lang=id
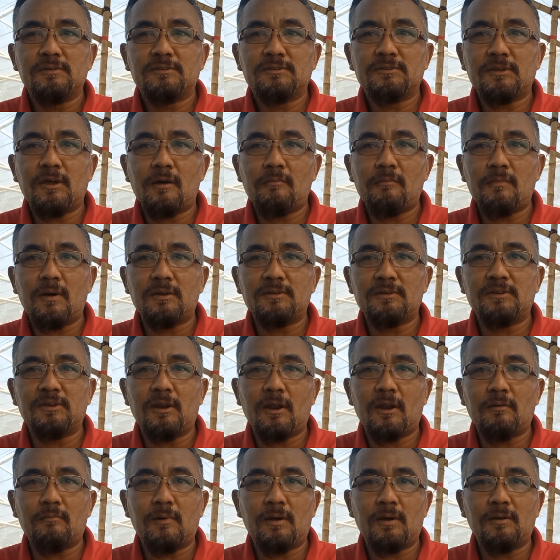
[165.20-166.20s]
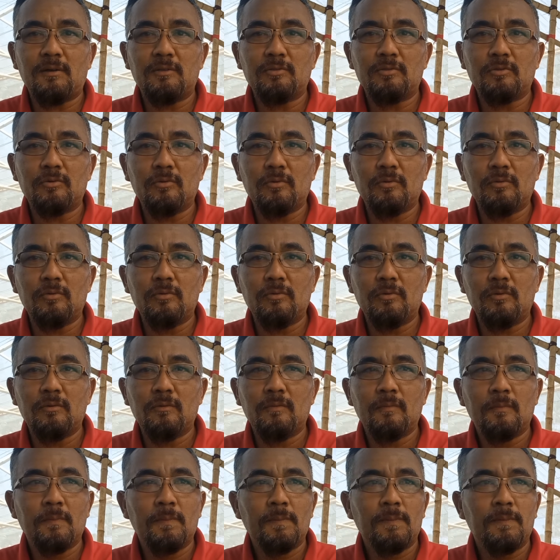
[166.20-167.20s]
sama siraman itu
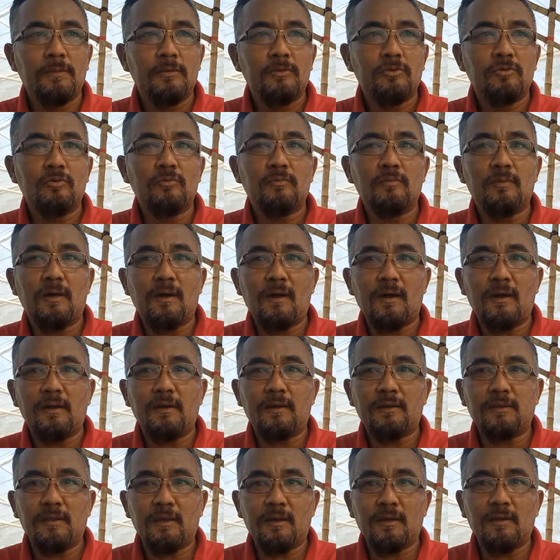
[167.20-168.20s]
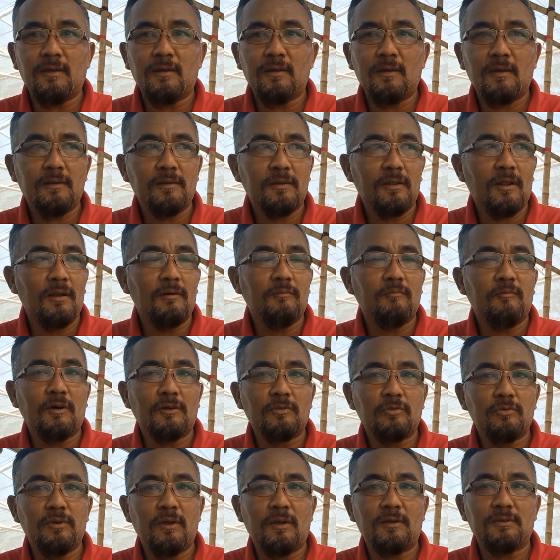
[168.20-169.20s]
jumlah airnya ya dalam
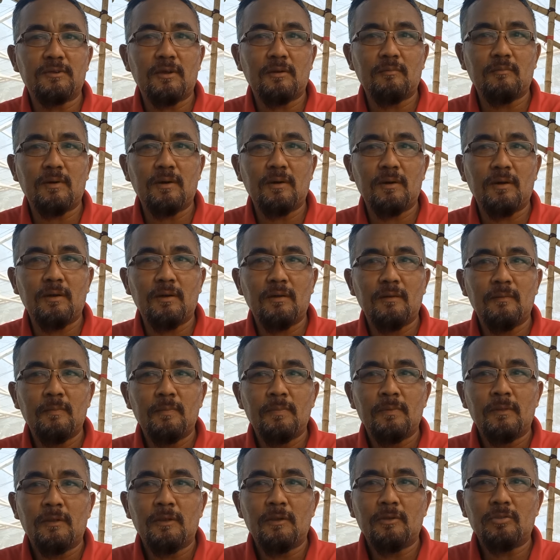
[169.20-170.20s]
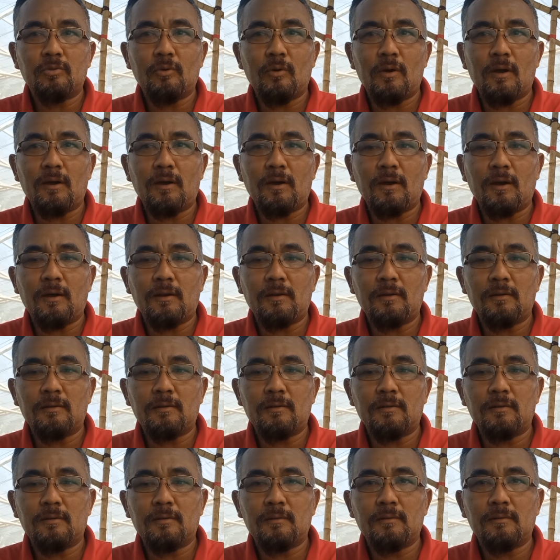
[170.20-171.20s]
waktu yang sama itu
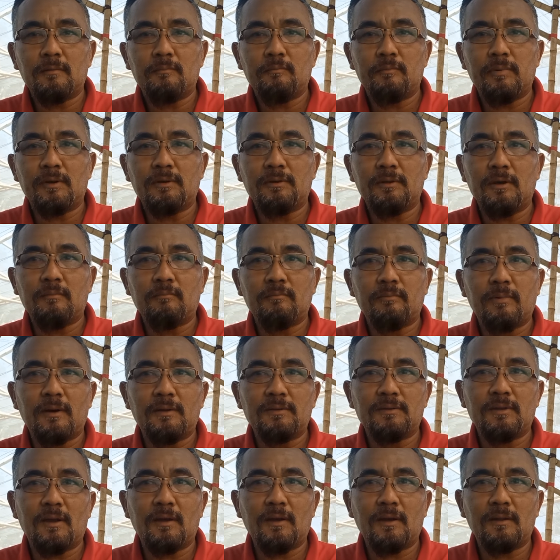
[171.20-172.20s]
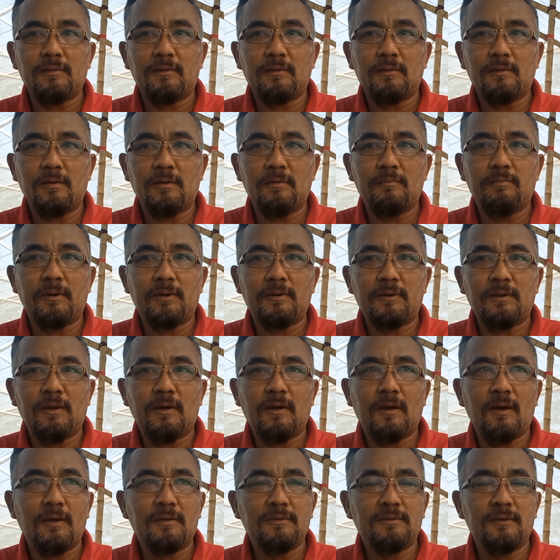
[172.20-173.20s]
akan berdampak sangat
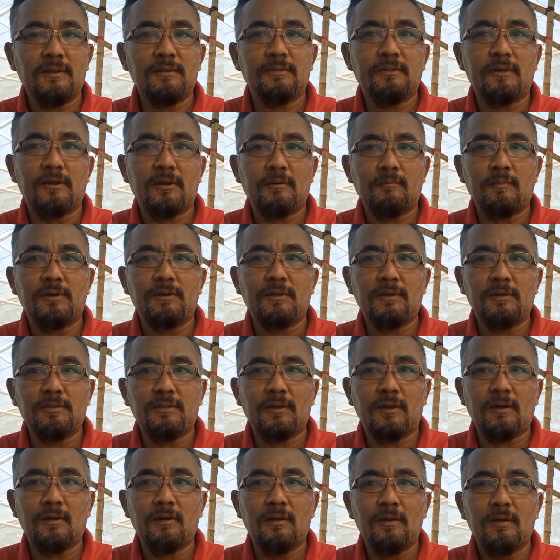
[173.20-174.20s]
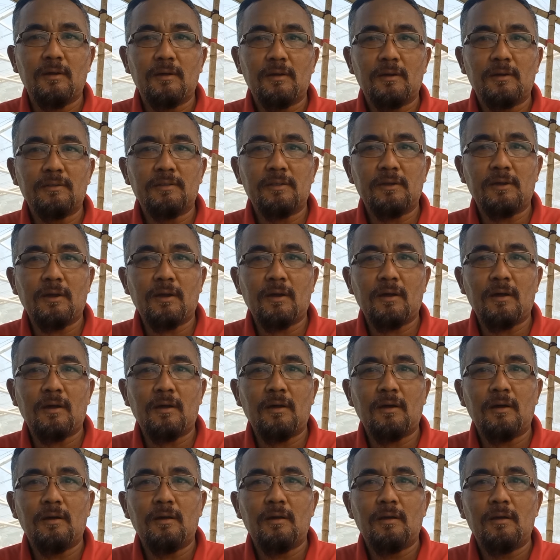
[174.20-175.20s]
kepada hasil tanaman kita
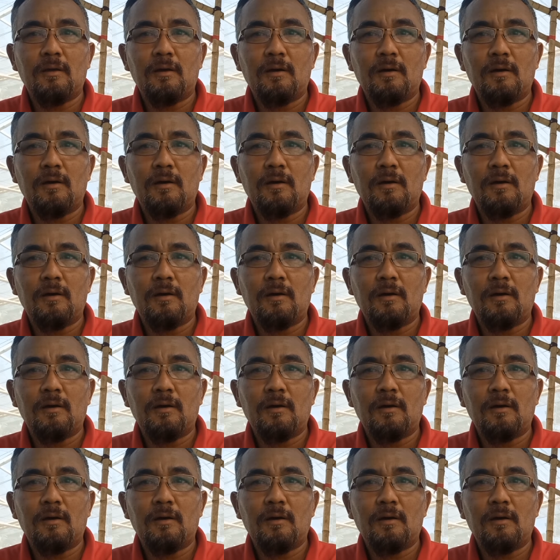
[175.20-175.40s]
ketika